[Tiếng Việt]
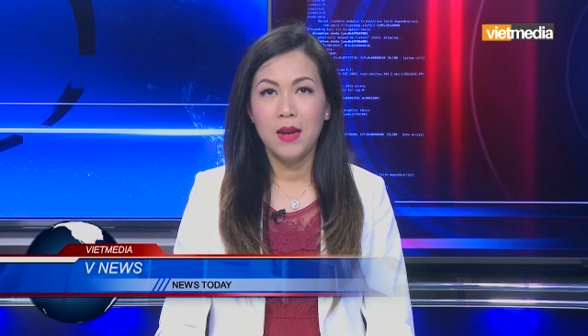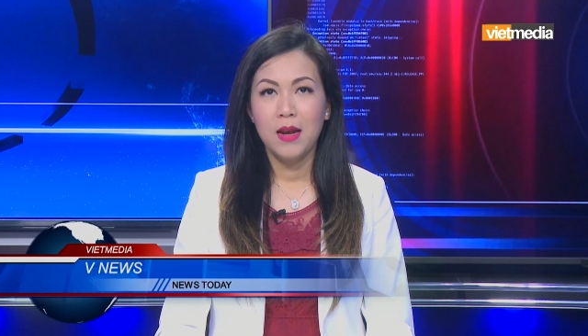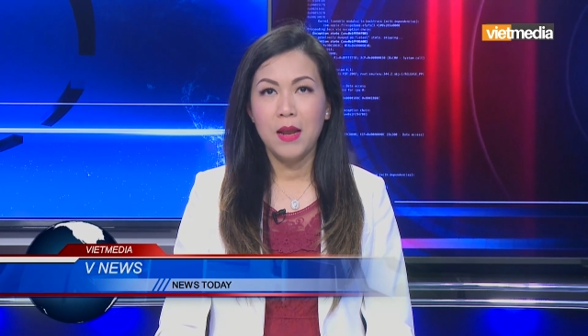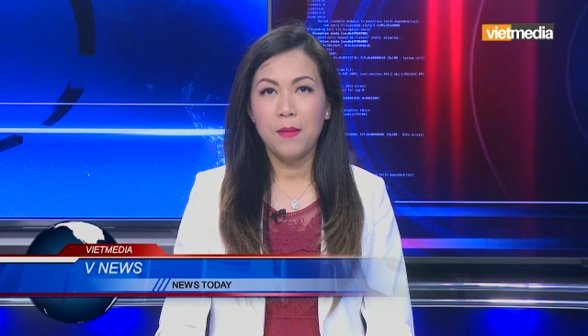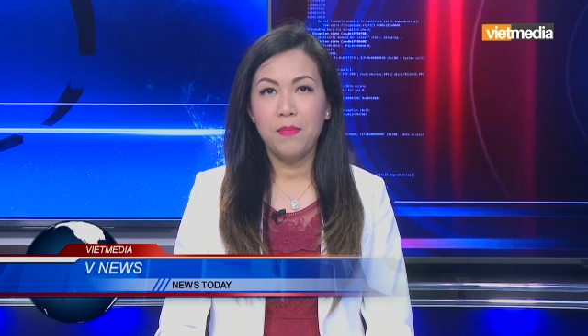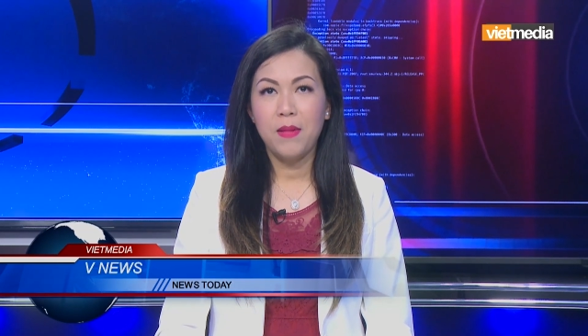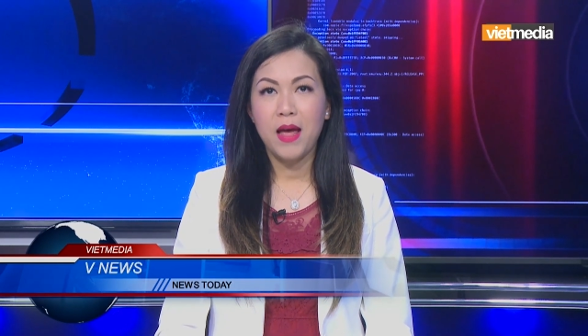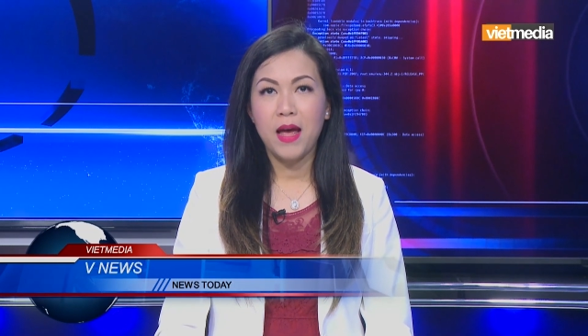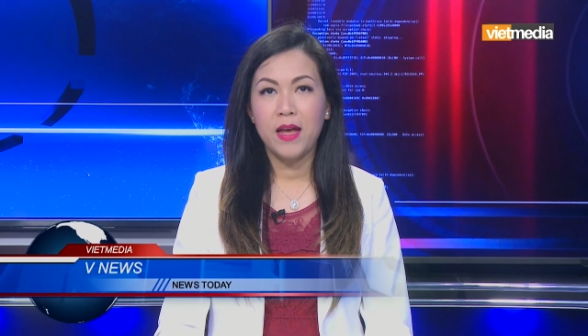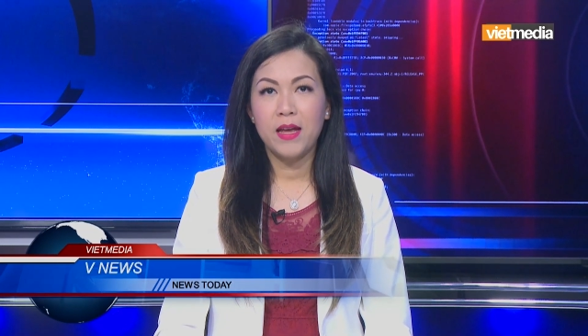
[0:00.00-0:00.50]

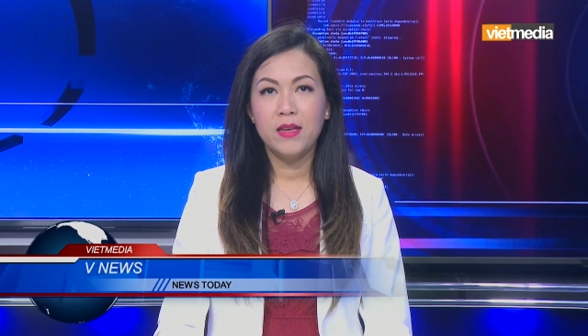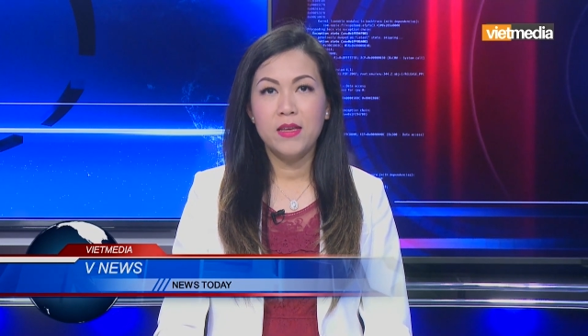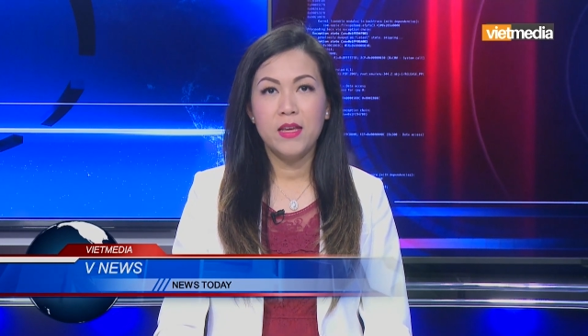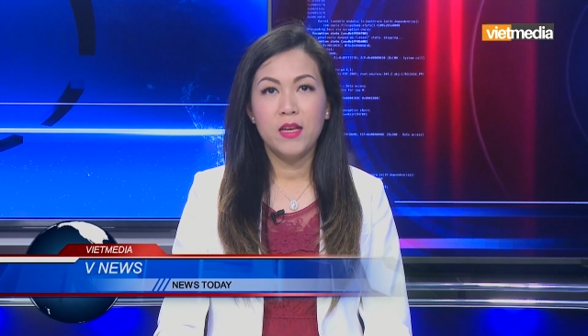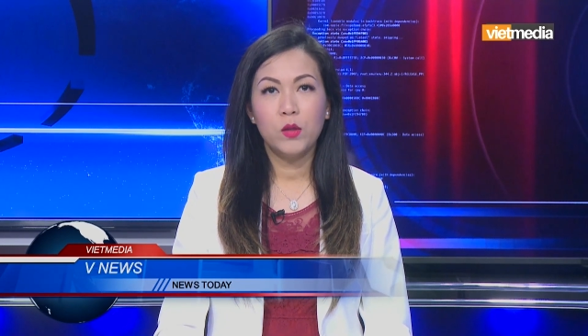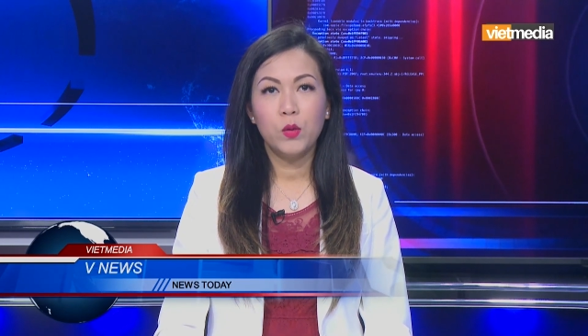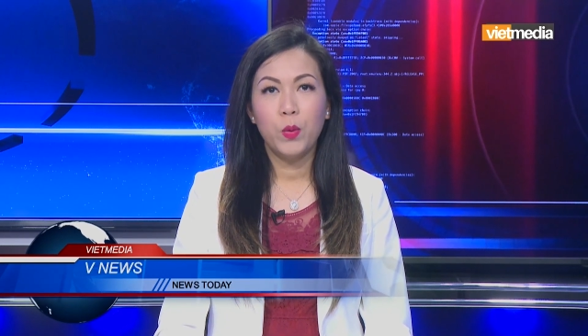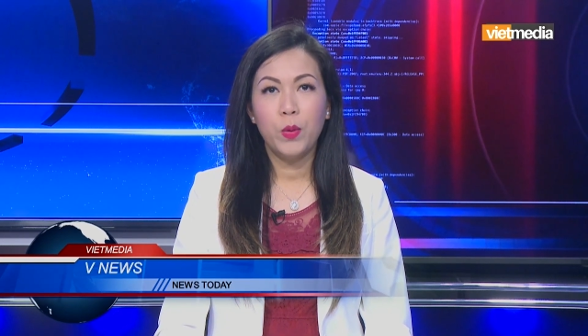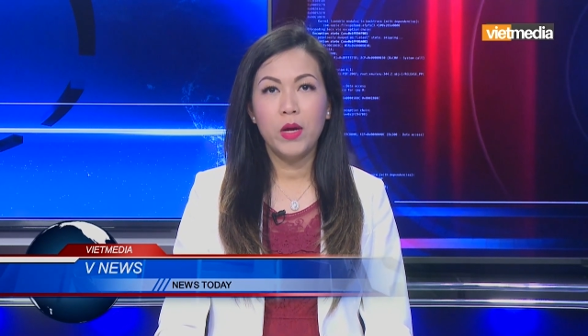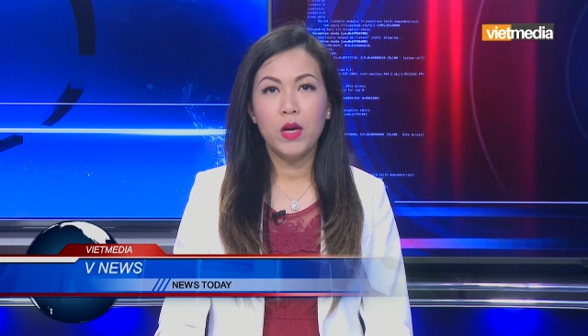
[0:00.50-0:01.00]
Lặp lại
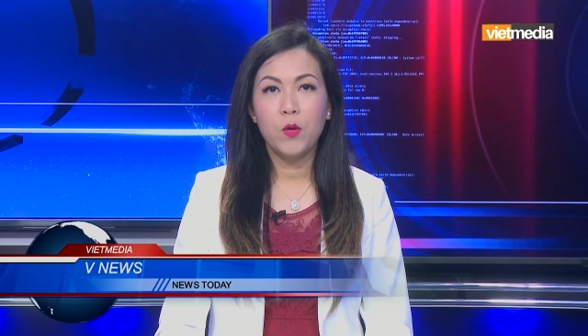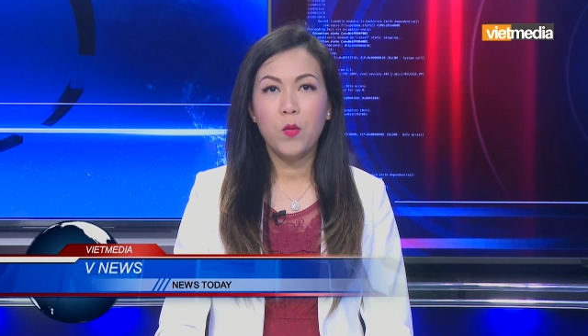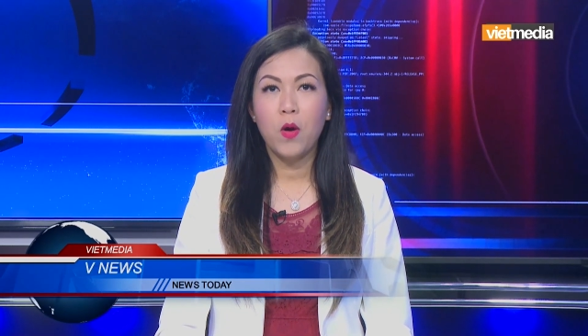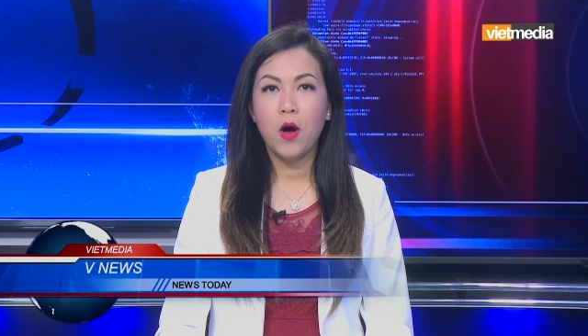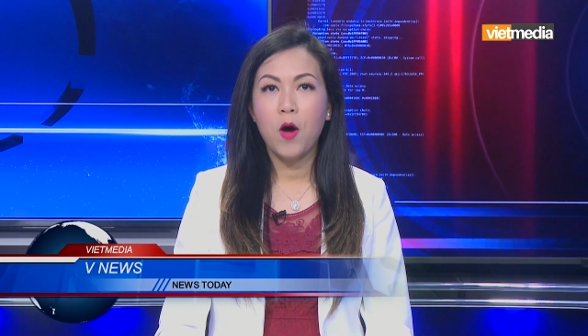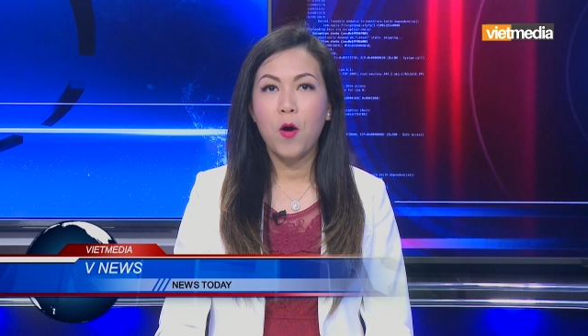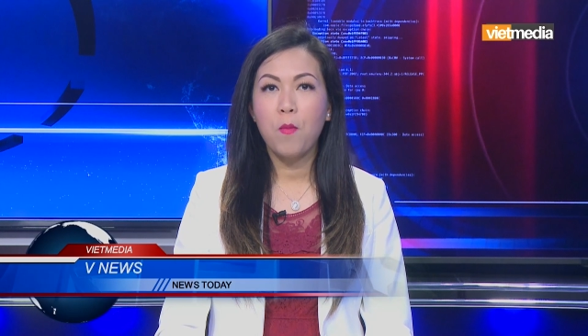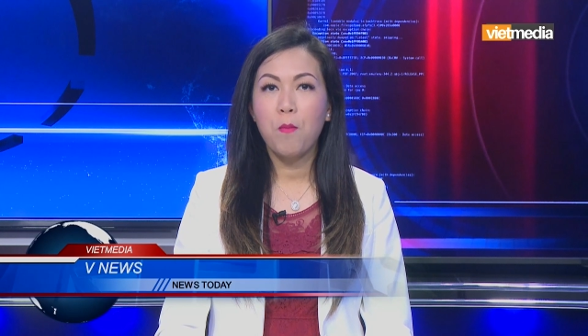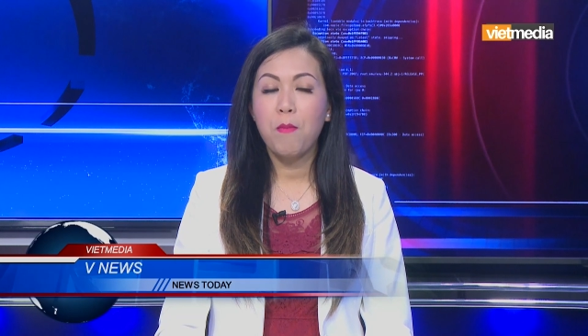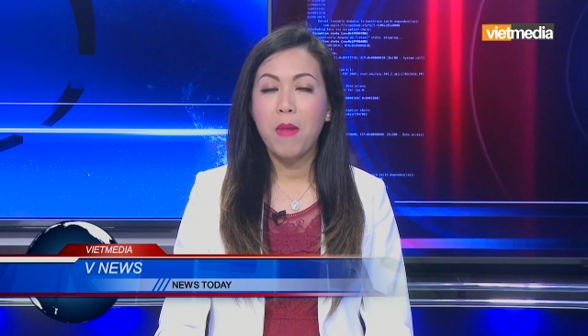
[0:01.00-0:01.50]
diễn thuyết của
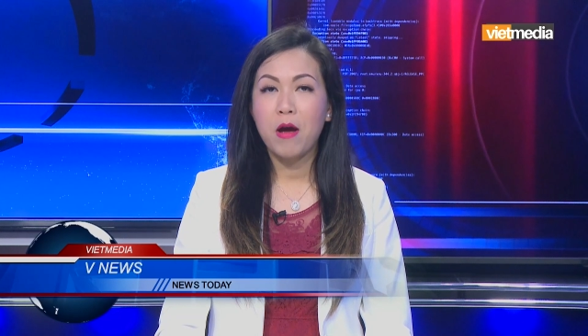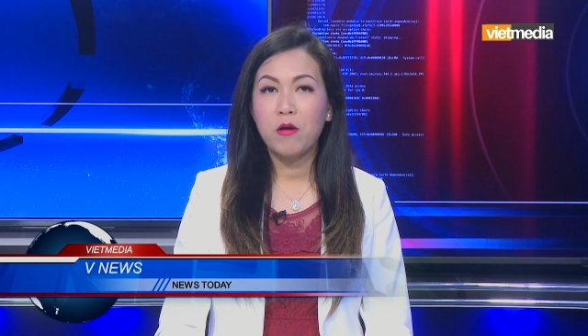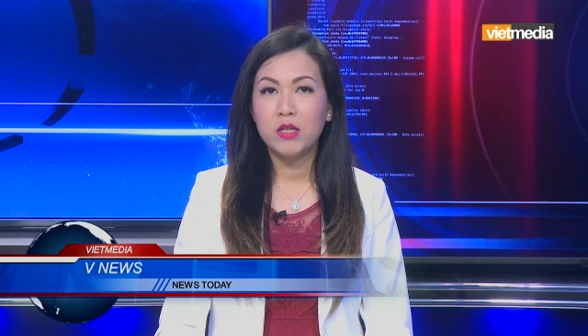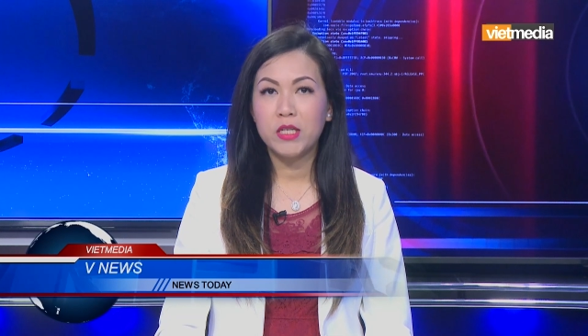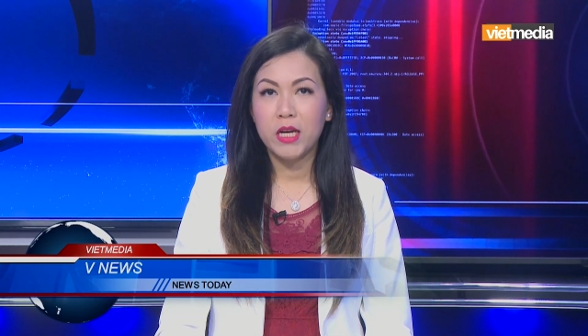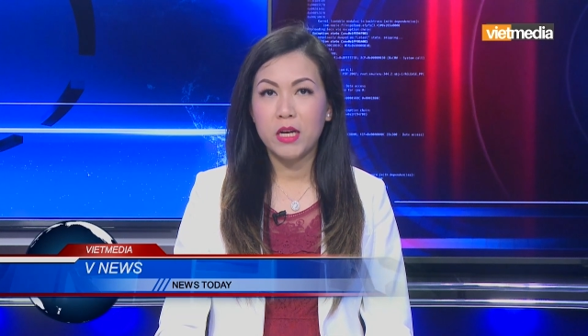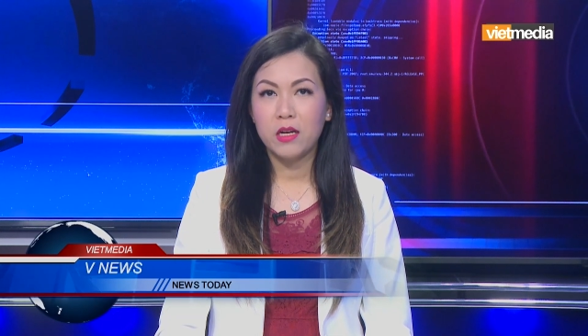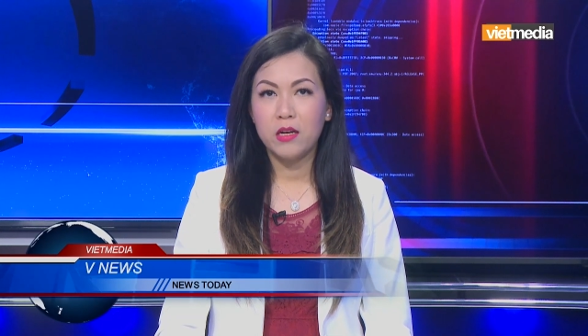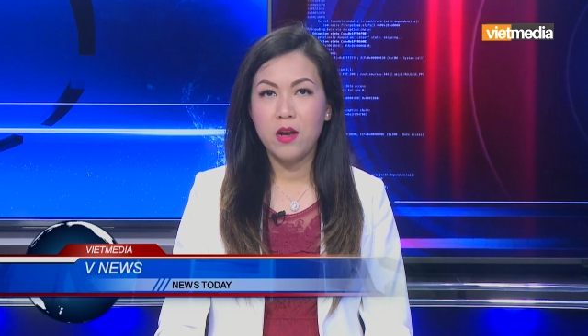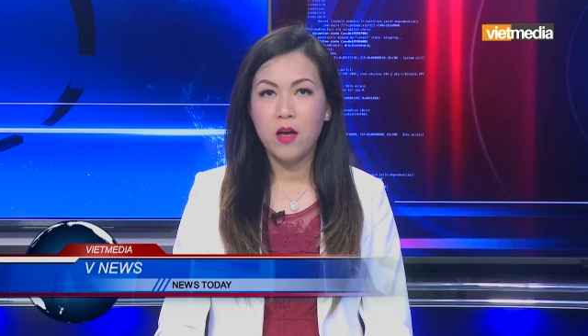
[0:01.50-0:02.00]
ông Mao
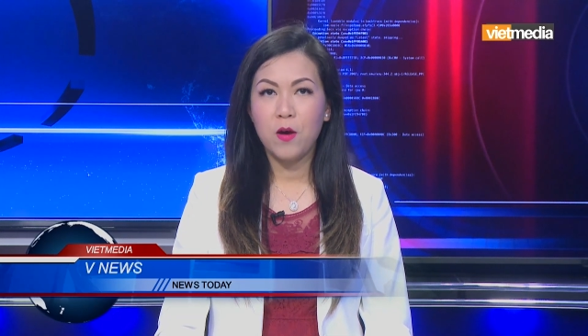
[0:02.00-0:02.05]
Trạch